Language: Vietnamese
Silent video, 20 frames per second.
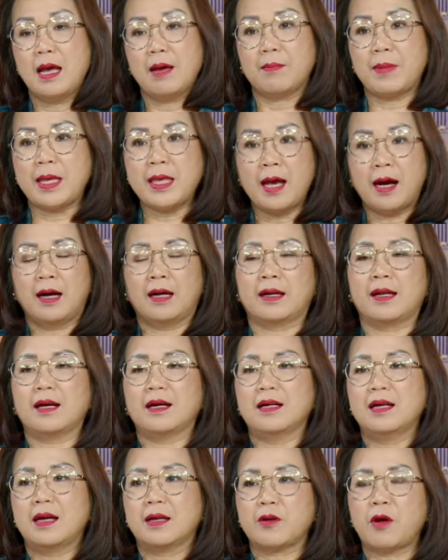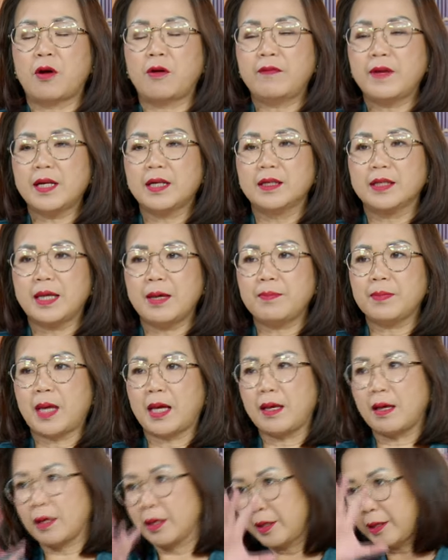Bây giờ đó, đối với người khiếm
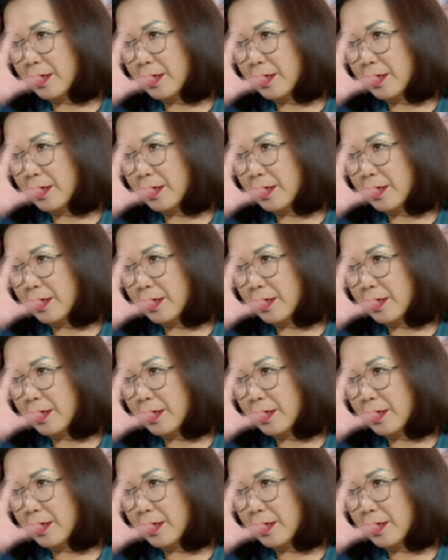thị,